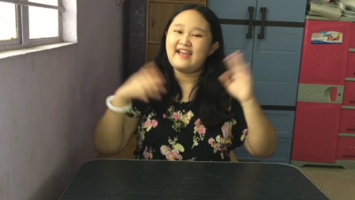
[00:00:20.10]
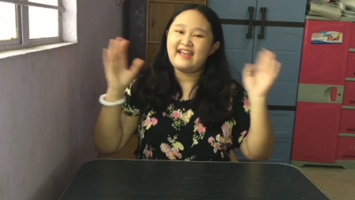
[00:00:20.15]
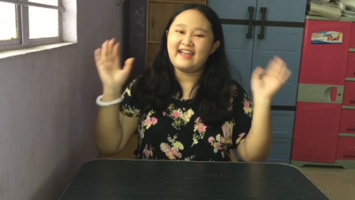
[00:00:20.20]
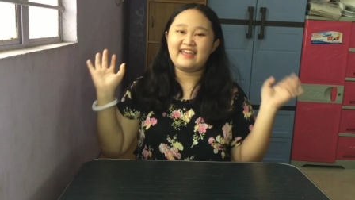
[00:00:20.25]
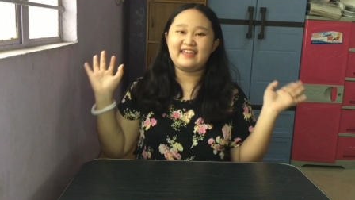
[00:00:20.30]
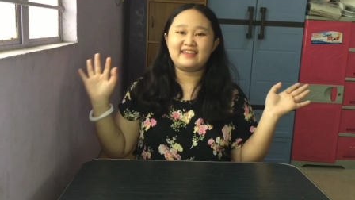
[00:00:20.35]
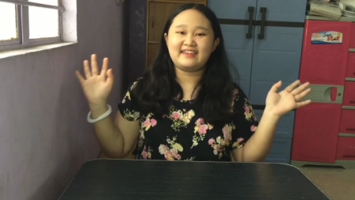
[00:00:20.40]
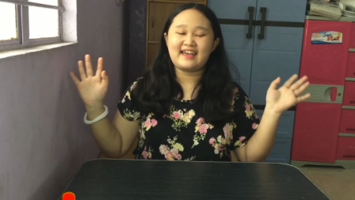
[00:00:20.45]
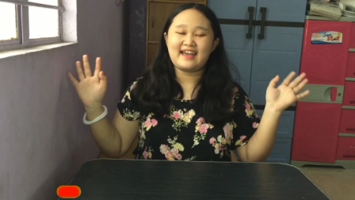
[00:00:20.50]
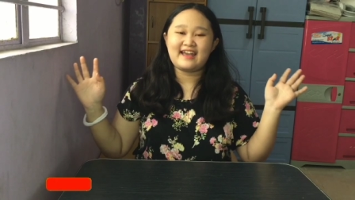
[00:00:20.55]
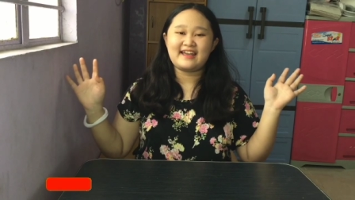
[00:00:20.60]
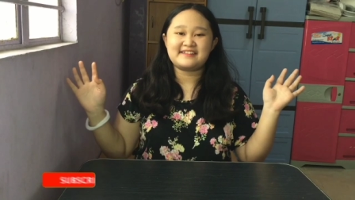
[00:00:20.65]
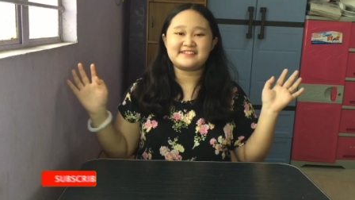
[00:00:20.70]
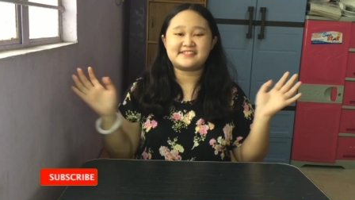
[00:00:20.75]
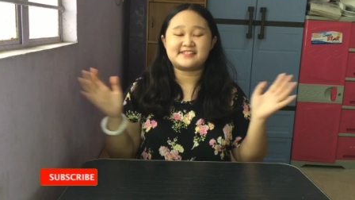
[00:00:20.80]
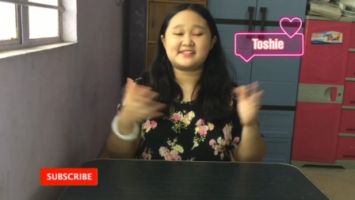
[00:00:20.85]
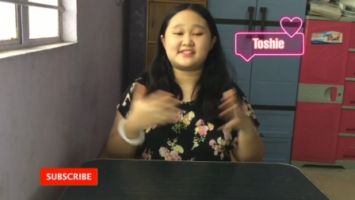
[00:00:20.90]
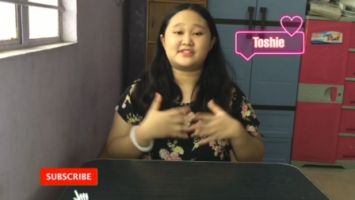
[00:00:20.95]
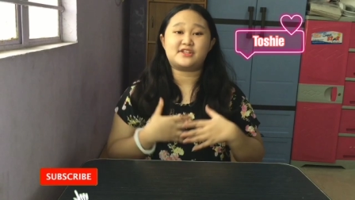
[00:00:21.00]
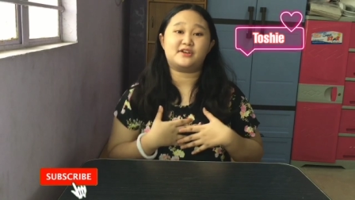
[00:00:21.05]
Hey
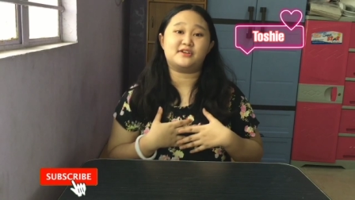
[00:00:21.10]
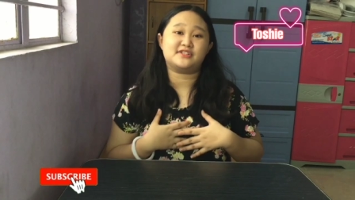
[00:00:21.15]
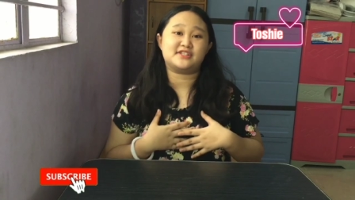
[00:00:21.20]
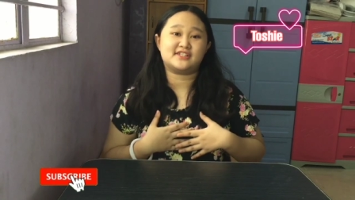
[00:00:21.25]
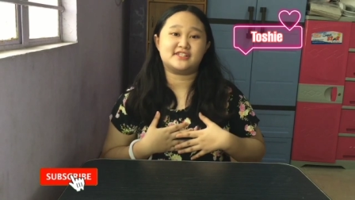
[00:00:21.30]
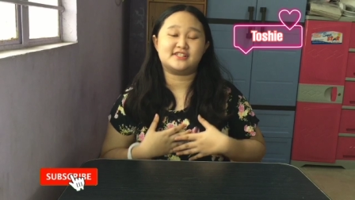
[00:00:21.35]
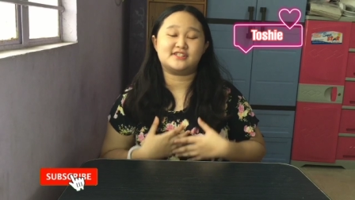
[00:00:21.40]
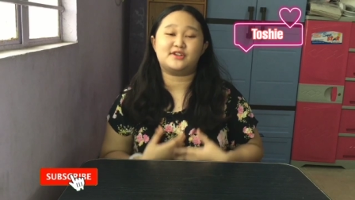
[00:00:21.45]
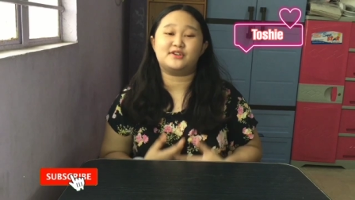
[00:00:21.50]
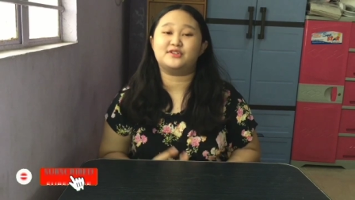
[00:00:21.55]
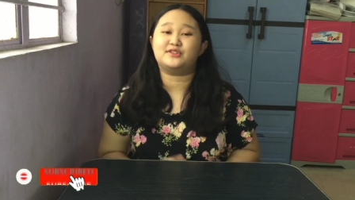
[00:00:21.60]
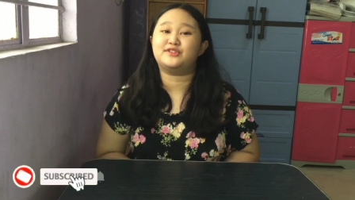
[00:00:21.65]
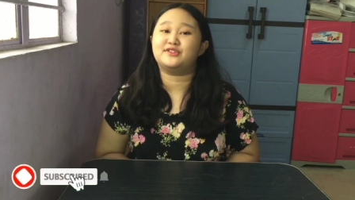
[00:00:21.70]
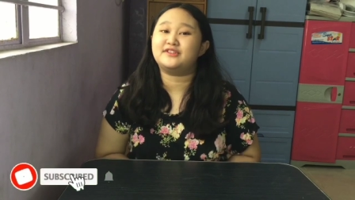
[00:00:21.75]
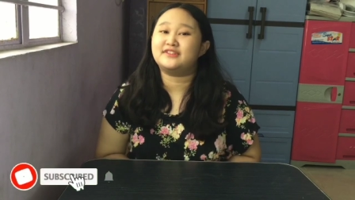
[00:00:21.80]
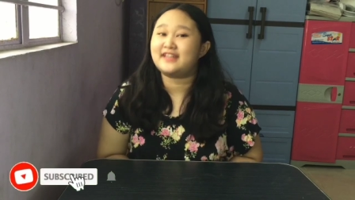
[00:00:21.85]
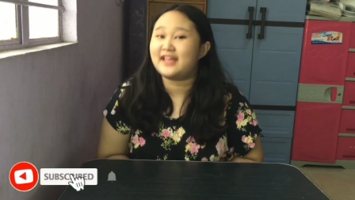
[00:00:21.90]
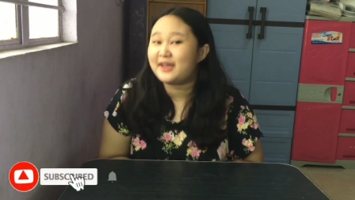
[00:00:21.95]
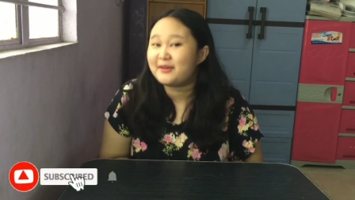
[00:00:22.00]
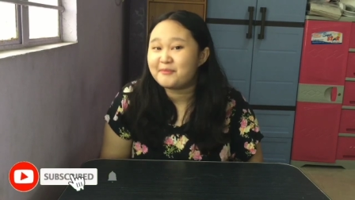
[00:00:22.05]
guys! It's Toshi! So
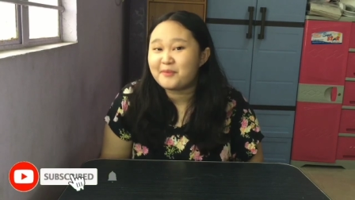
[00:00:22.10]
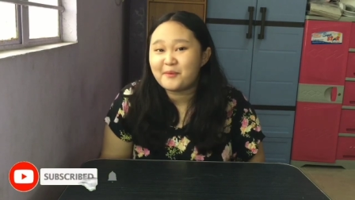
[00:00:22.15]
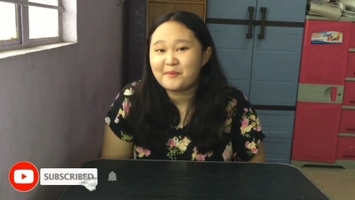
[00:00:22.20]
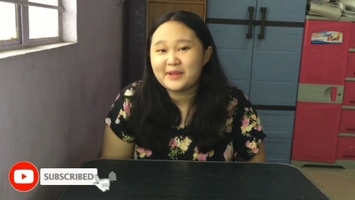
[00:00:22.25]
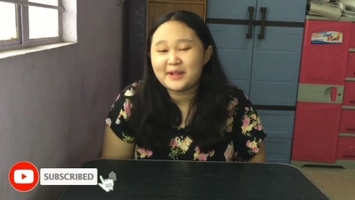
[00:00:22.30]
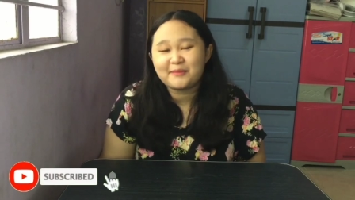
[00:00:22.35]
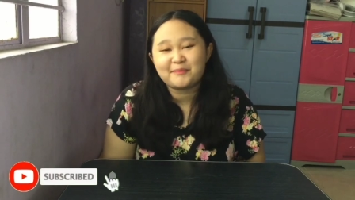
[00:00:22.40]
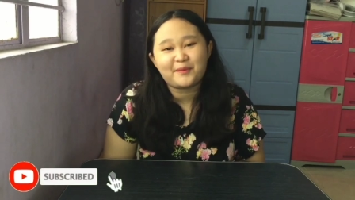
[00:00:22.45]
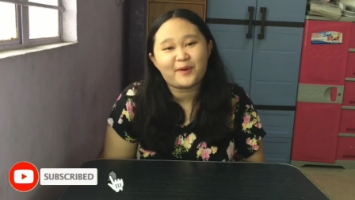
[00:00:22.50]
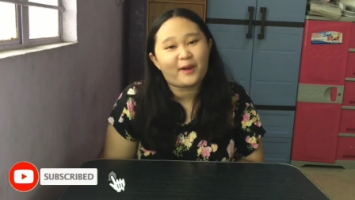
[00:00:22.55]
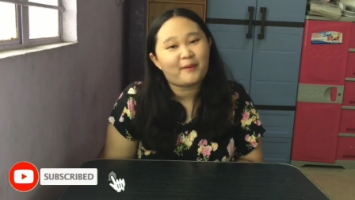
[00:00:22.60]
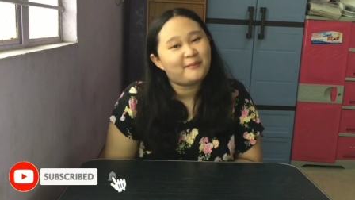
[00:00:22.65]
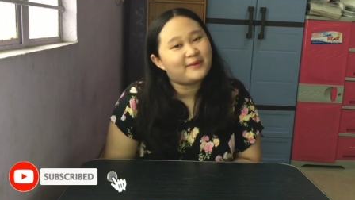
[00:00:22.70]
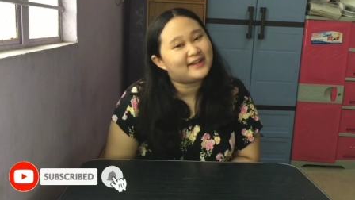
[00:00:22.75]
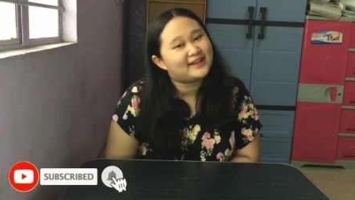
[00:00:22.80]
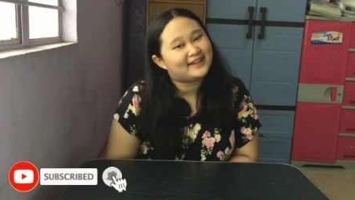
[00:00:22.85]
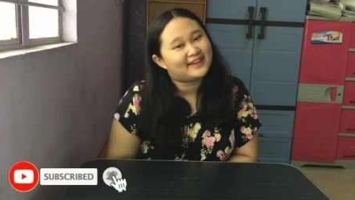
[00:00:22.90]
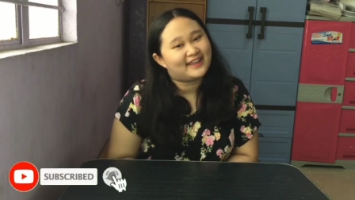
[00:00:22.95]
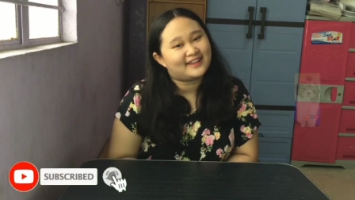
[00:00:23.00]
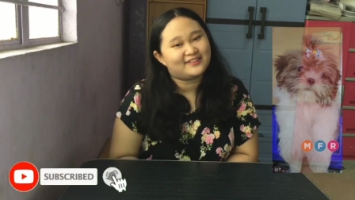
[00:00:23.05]
today, bumili po
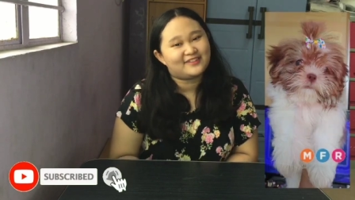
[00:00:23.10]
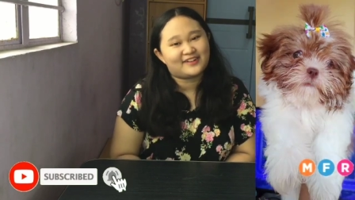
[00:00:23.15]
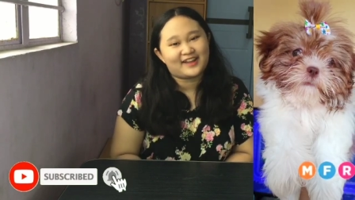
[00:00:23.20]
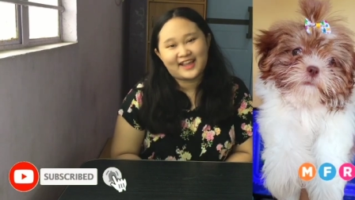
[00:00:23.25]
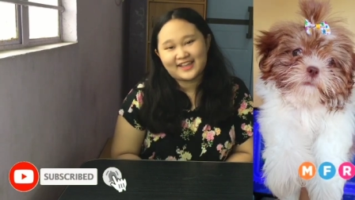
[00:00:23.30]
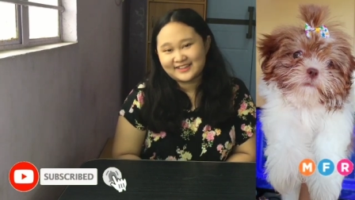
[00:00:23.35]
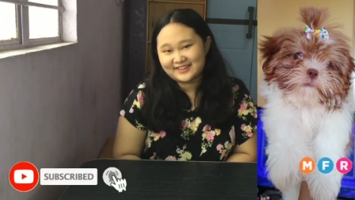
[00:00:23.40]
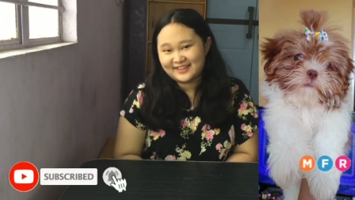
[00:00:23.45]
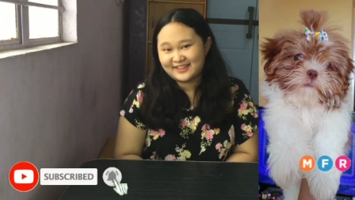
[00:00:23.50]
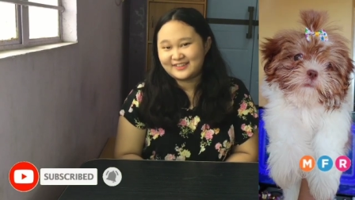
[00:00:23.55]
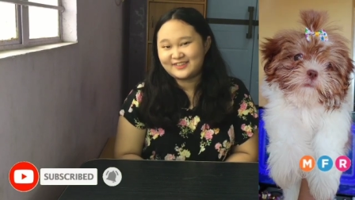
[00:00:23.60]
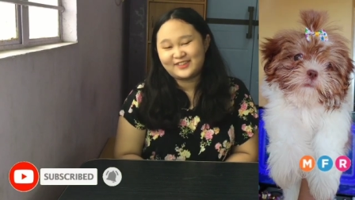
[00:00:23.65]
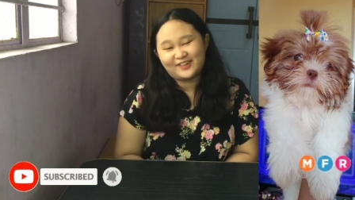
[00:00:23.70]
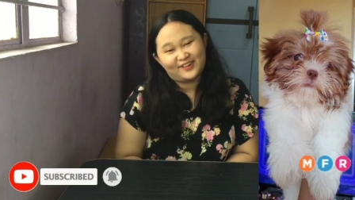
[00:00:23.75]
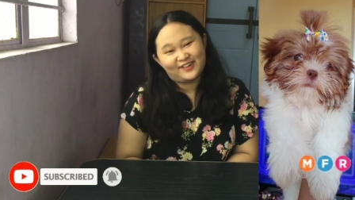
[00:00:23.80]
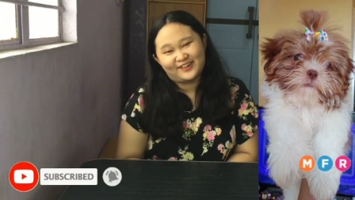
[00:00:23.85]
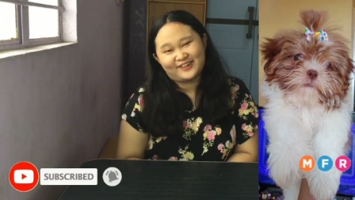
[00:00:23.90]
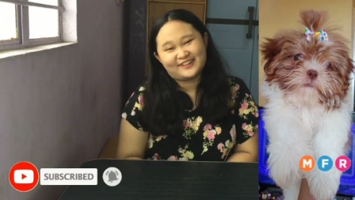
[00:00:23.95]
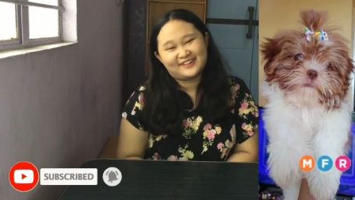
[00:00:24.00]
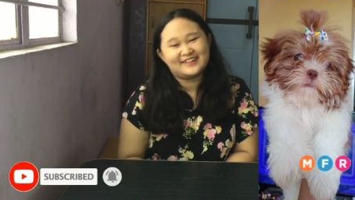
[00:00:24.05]
kami ng Can Ride the
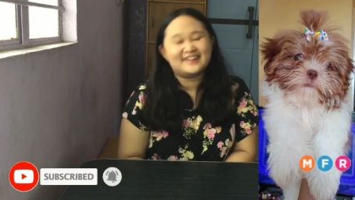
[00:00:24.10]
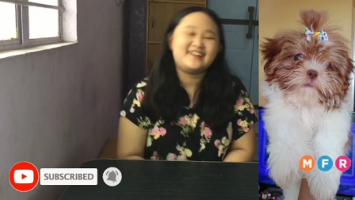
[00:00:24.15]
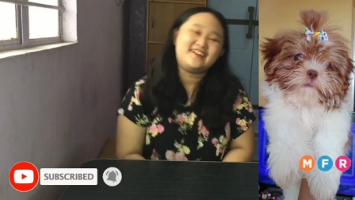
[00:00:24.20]
Dog.